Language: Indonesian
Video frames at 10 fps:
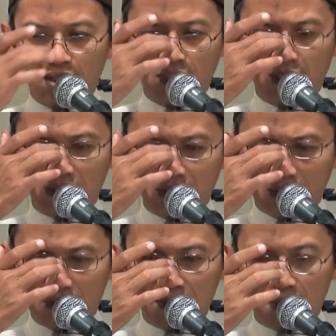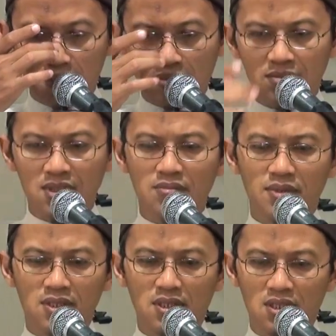Dan kita sudah sampai
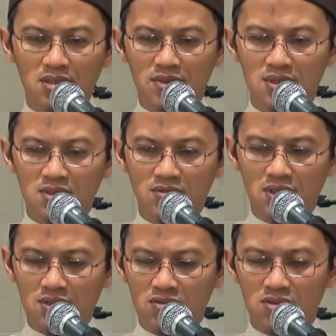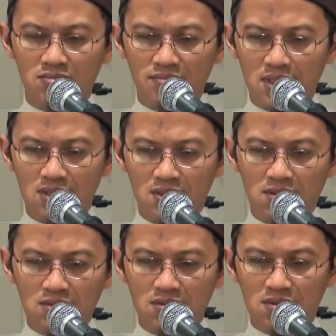pada halaman
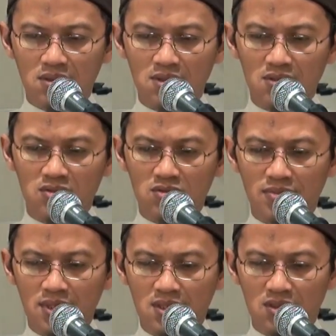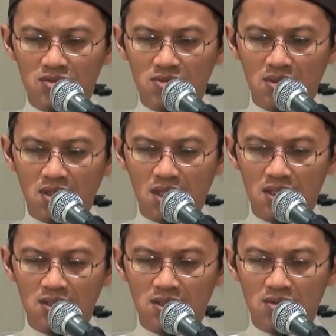204 yaitu pada surah
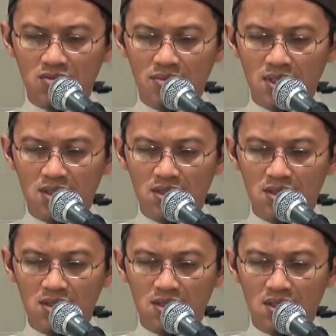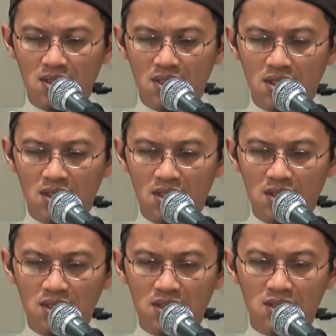At-Taubah
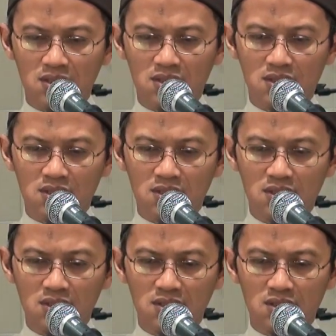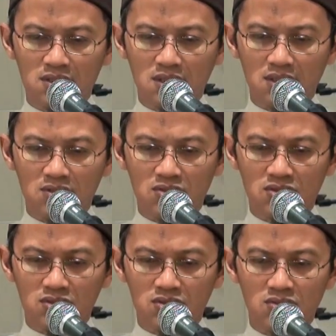ayat eh,
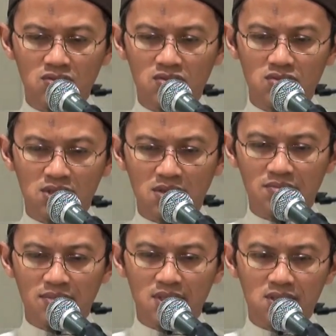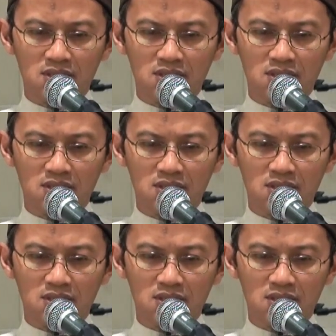107 sampai